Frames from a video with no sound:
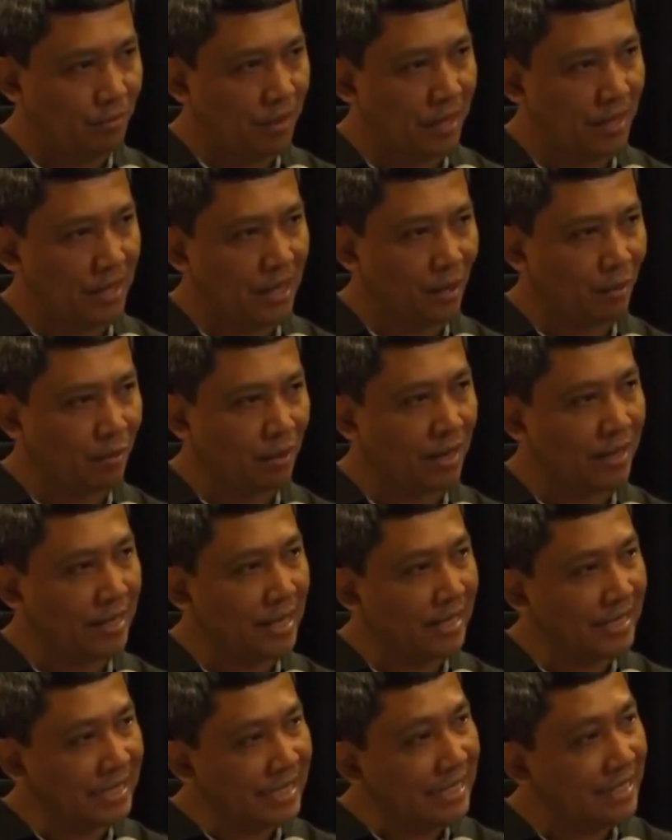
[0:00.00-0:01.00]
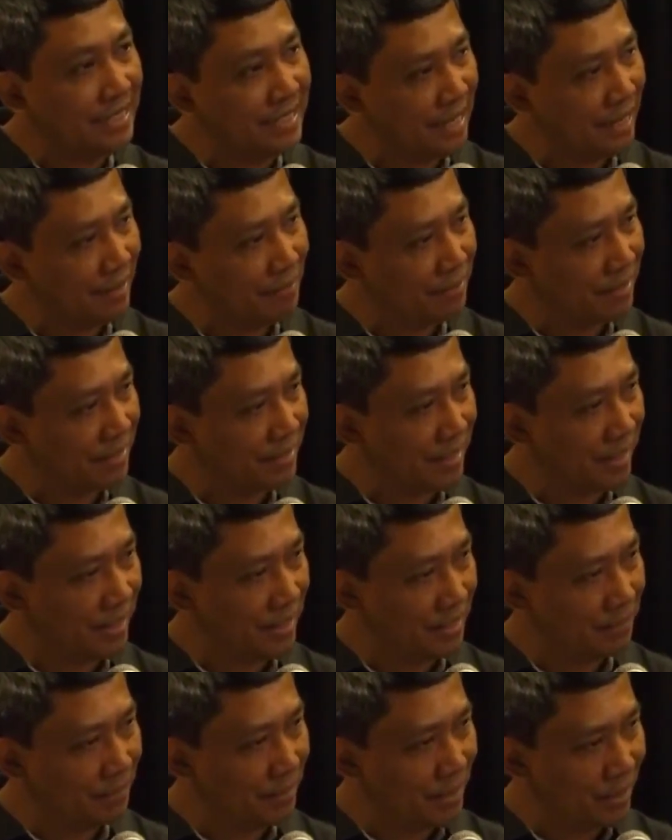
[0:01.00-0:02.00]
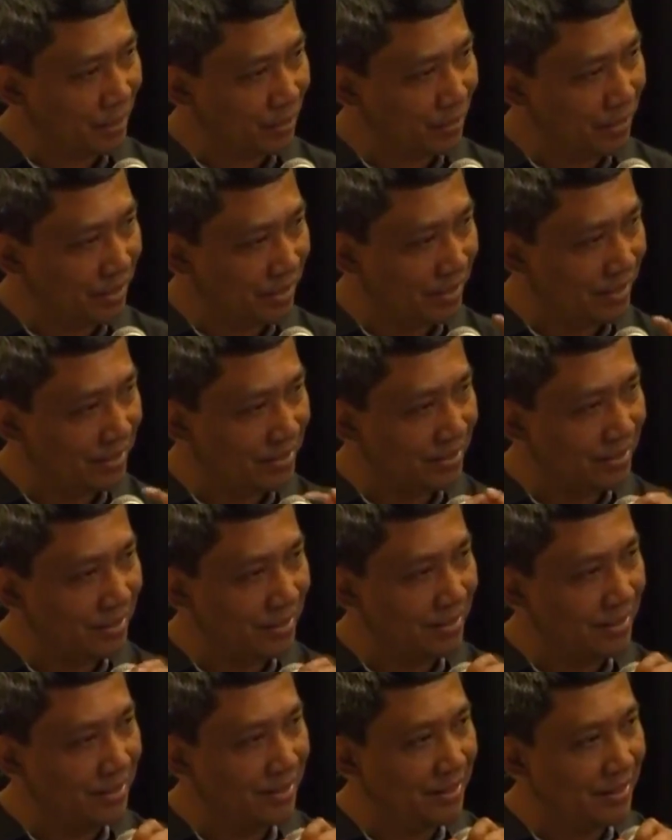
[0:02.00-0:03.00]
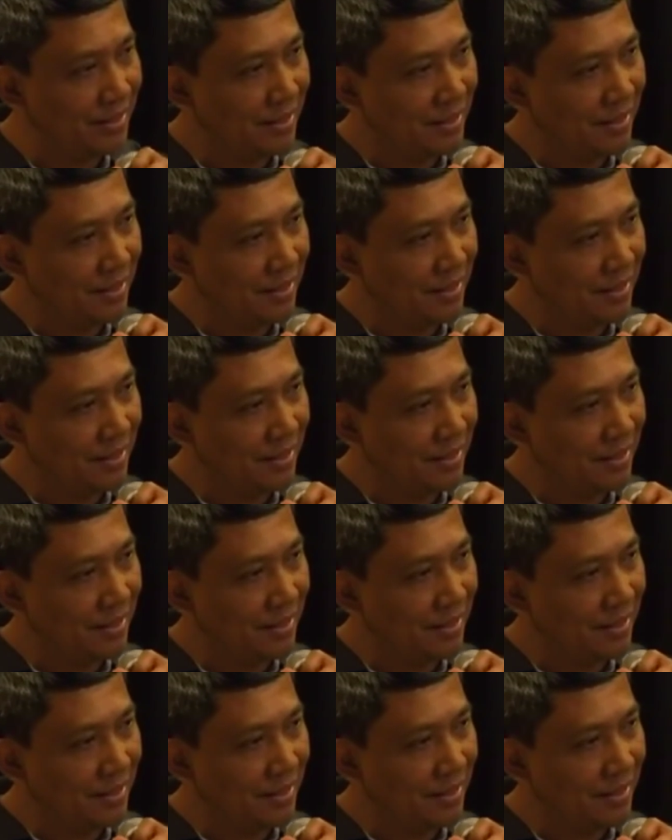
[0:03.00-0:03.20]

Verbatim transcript: banyak orang yang tidak percaya kepada Tuhan ya. Jadi ini